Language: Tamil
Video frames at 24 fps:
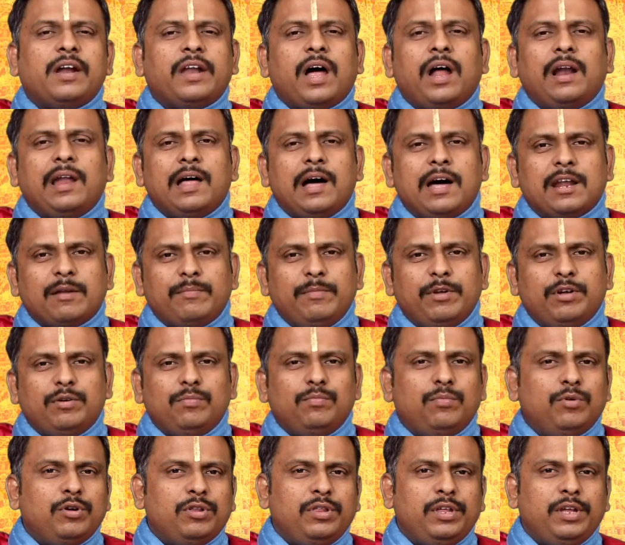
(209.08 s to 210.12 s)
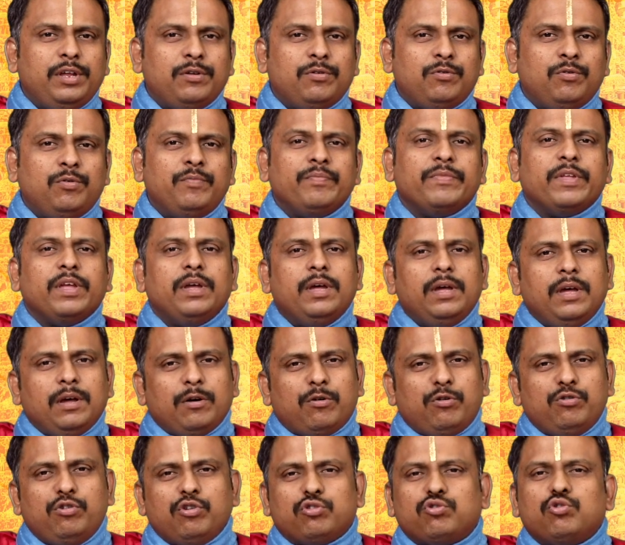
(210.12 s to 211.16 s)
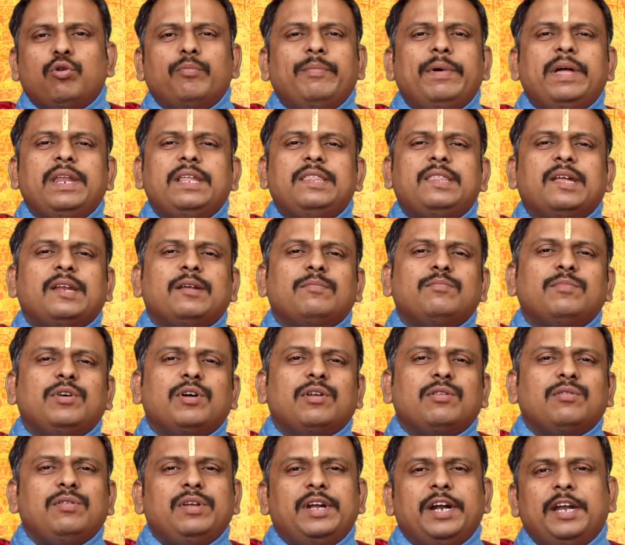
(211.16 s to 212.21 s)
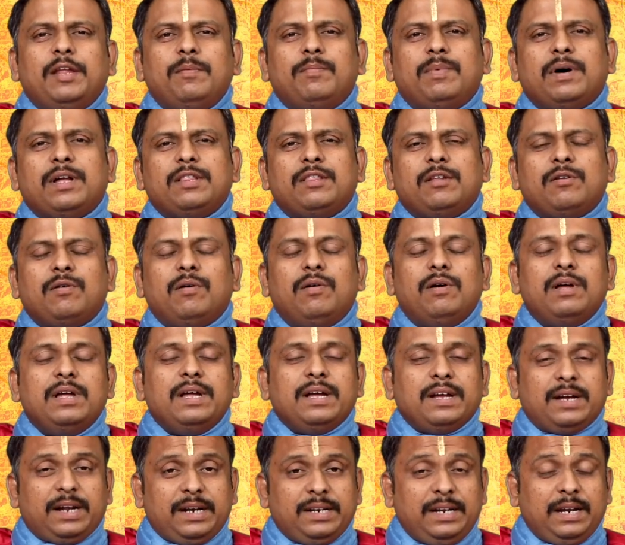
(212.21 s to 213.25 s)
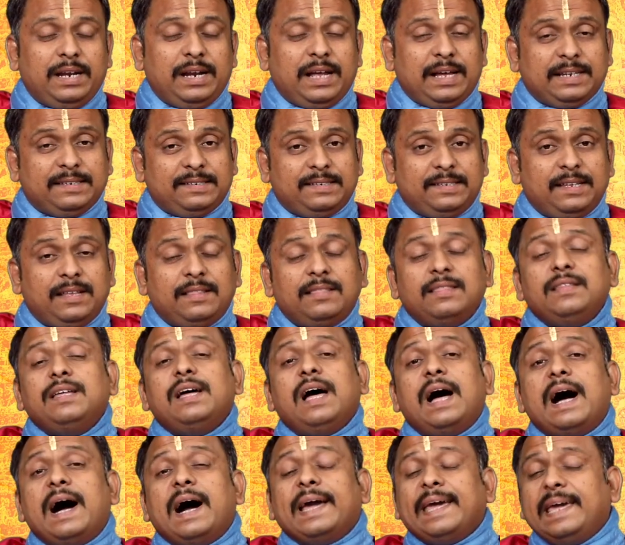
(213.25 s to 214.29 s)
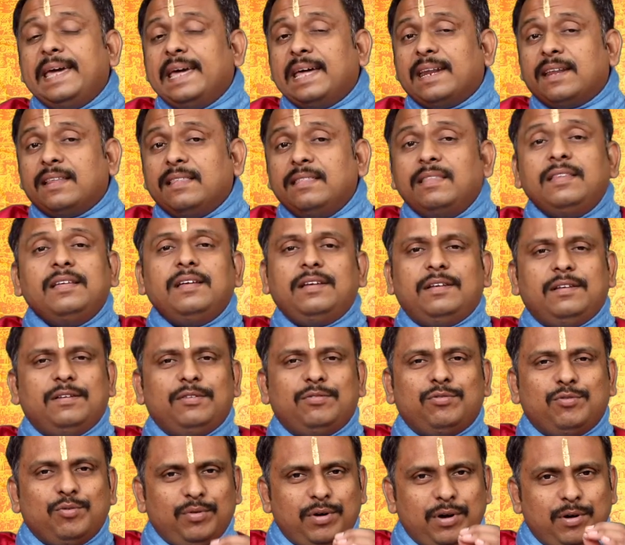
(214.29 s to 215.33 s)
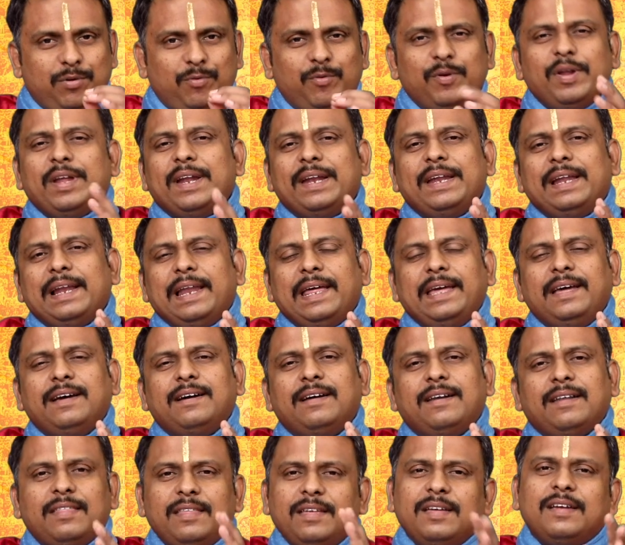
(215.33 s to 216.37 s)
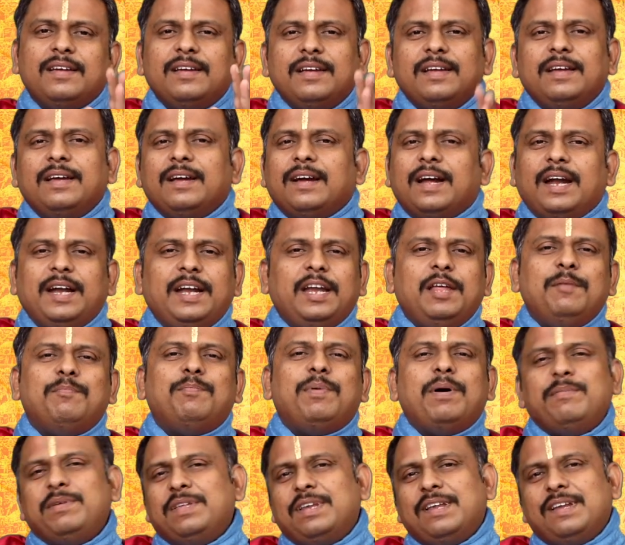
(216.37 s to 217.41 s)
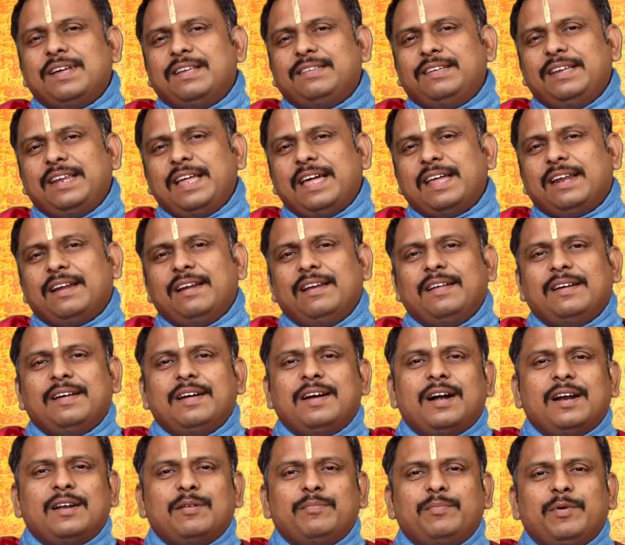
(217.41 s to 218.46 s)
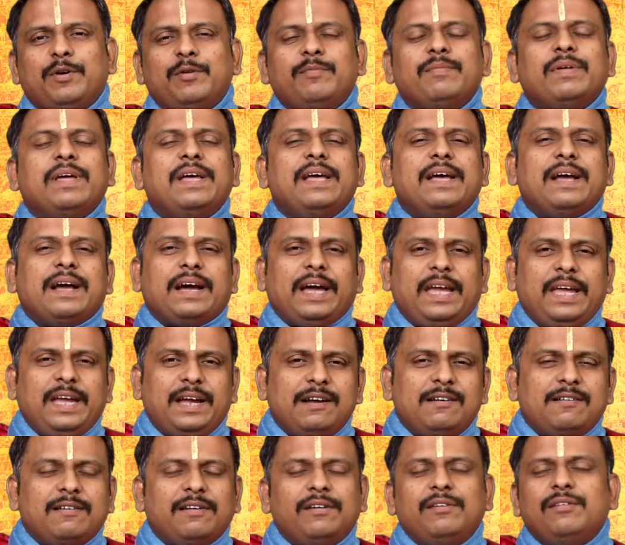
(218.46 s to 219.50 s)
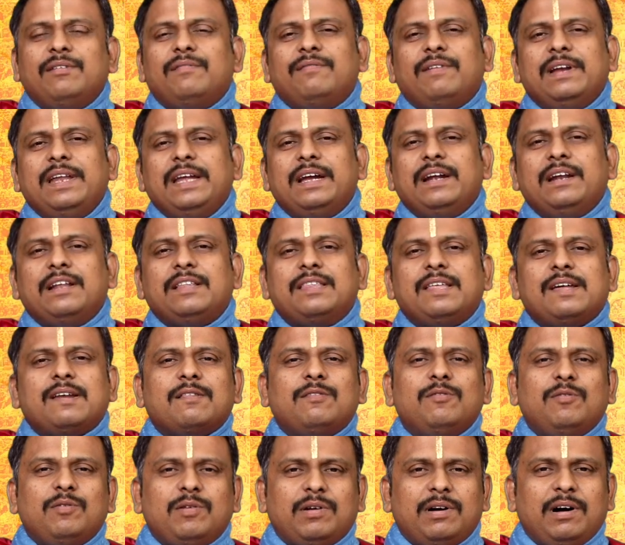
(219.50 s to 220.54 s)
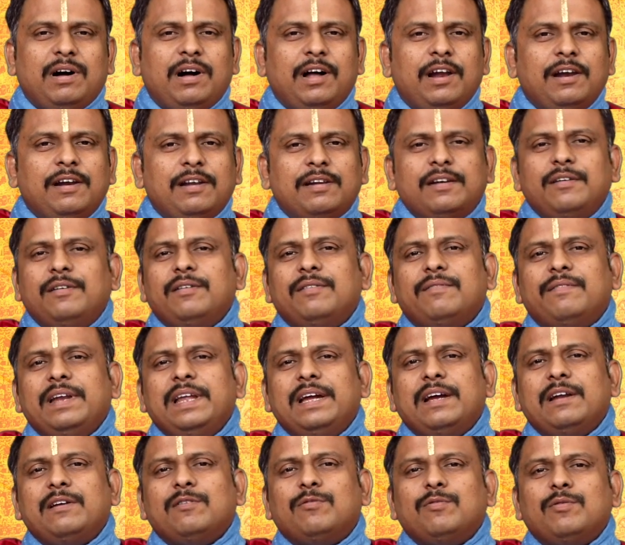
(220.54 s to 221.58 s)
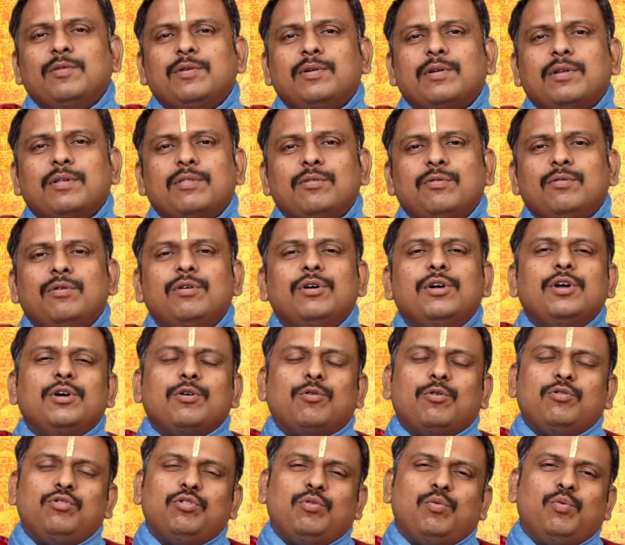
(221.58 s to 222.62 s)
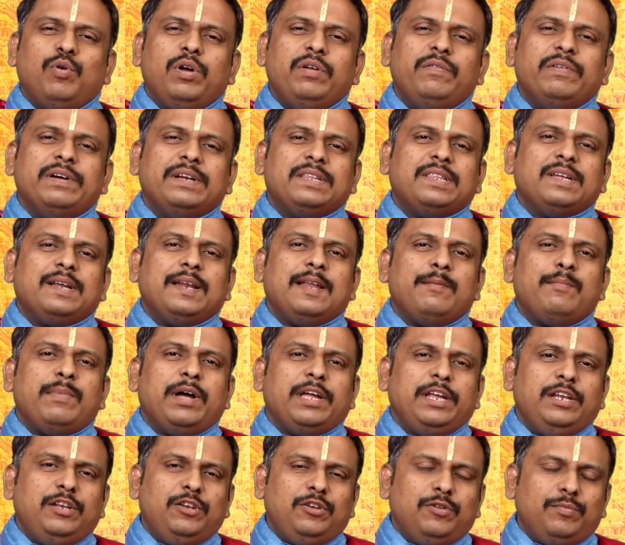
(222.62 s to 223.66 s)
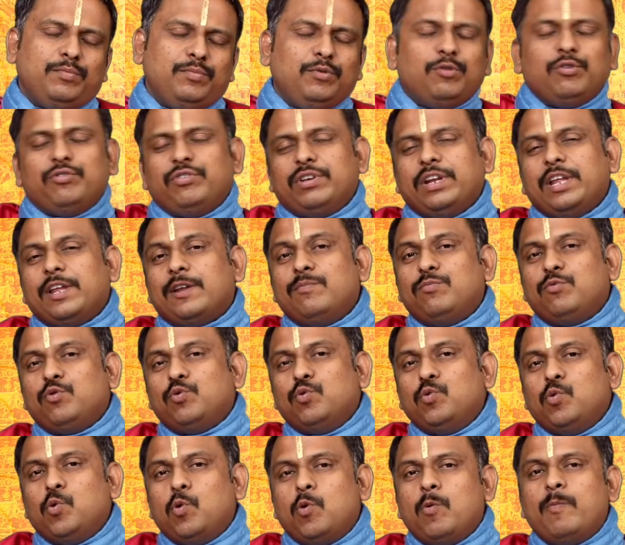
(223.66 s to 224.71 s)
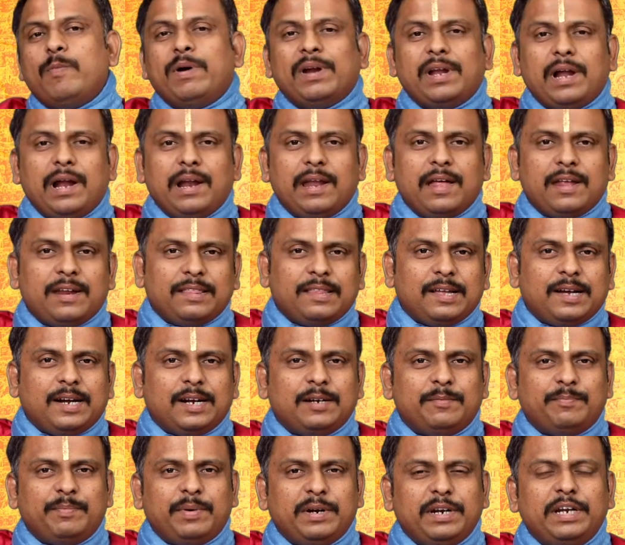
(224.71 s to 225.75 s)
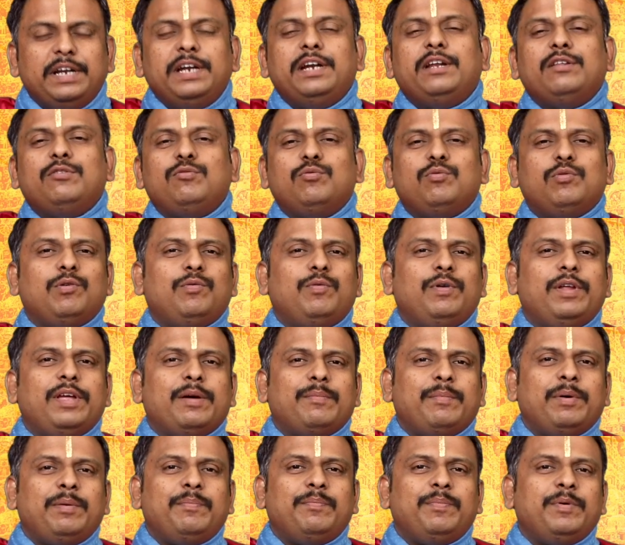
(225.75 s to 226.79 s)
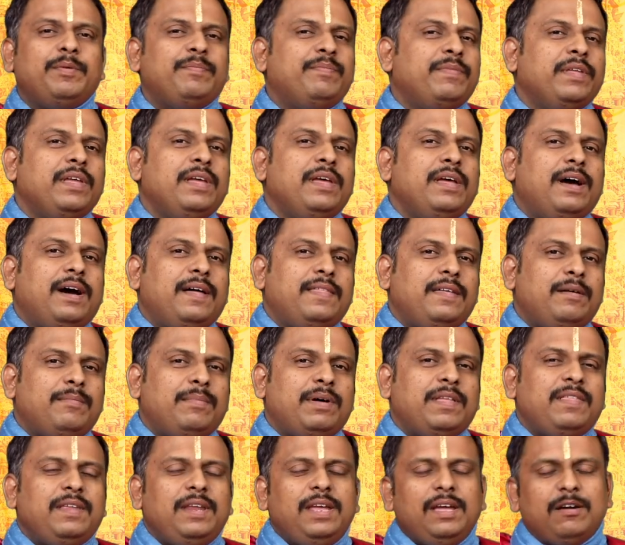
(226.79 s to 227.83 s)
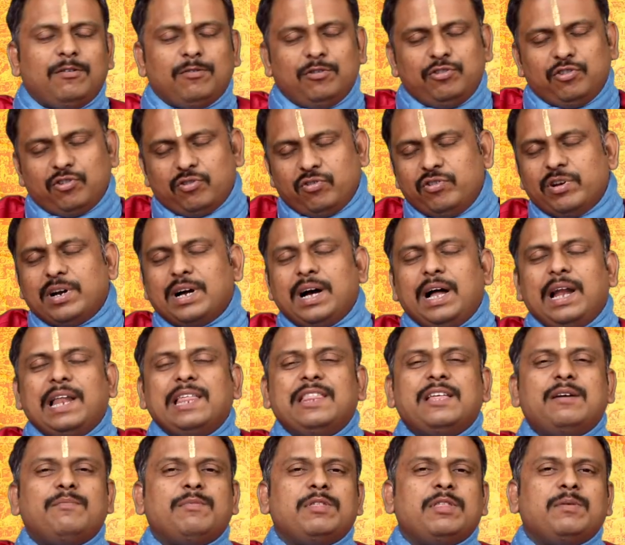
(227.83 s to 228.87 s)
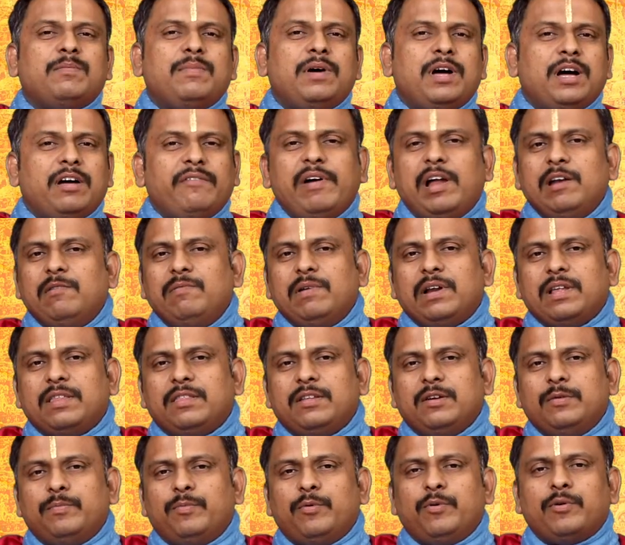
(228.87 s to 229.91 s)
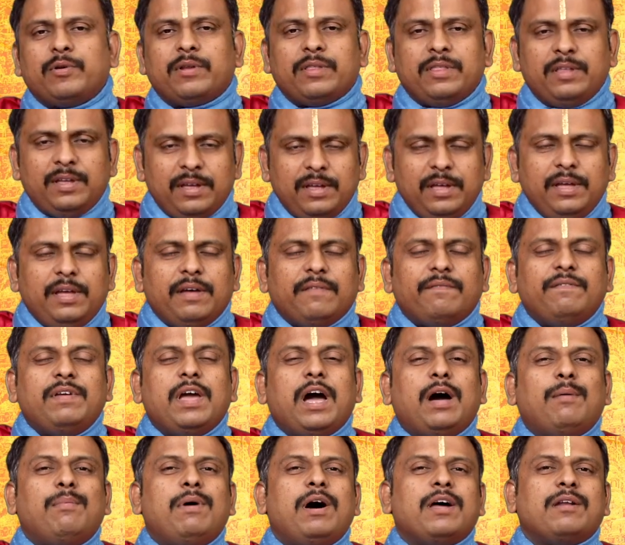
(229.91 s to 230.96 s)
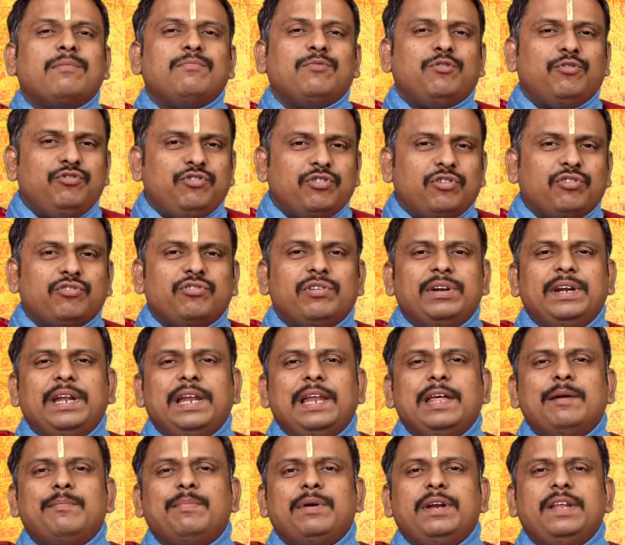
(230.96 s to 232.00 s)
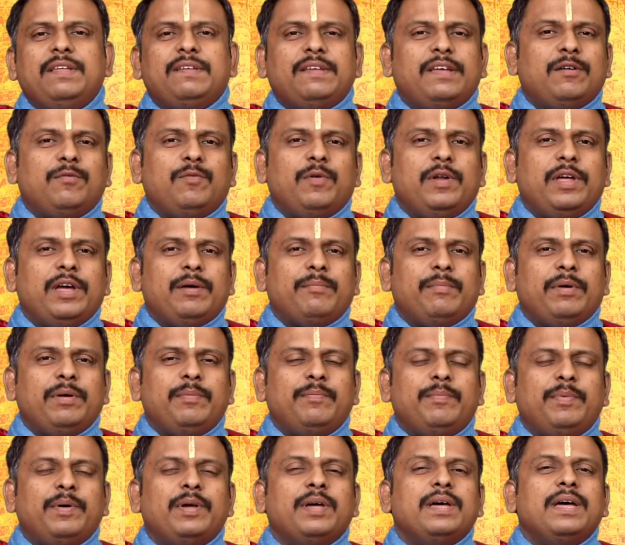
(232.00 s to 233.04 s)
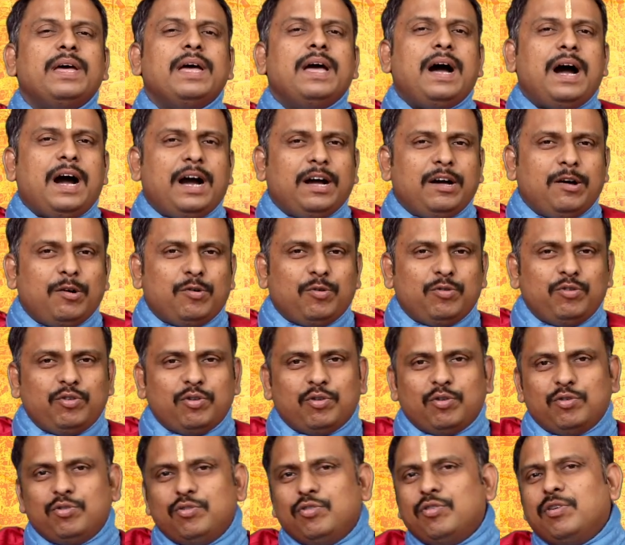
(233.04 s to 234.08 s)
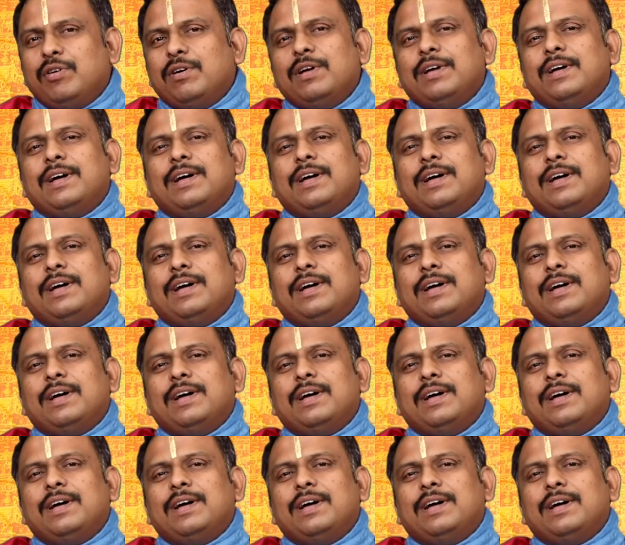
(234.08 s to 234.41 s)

நாள் ஆரம்பிக்கும் பொழுது இருக்கும் கொஞ்சம் சோம்பேறித்தனம்ங்கிறதும் எட்டி பார்த்துரும் கண்கள் அசந்து அயர்ந்து தூங்கக்கூடிய நிலைங்கிறது கண்டிப்பாக மிதனராசி நேயர்களுக்கு காணப்படும் கைகள் ரெண்டும் வலிகள் தரதும் கால் ரெண்டும் வலிகள் கொடுக்கறதும் கொஞ்சம் ஓய்வு எடுத்துக்கலாமா இன்னும் கொஞ்சம் நேரம் தூங்குவோமான அலாரத்தை கட் பண்ணிட்டு தூங்கக்கூடிய அமைப்பு அதே மாதிரி கொஞ்சம் கொஞ்சம் காலதாமதமாகவே அலுவலகத்துக்கு போகிறது வியாபாரம் கொஞ்சம் கொஞ்சம் டிலே பண்ணி செய்யக்கூடிய அமைப்பு அங்கே கொஞ்சம் கொஞ்சம்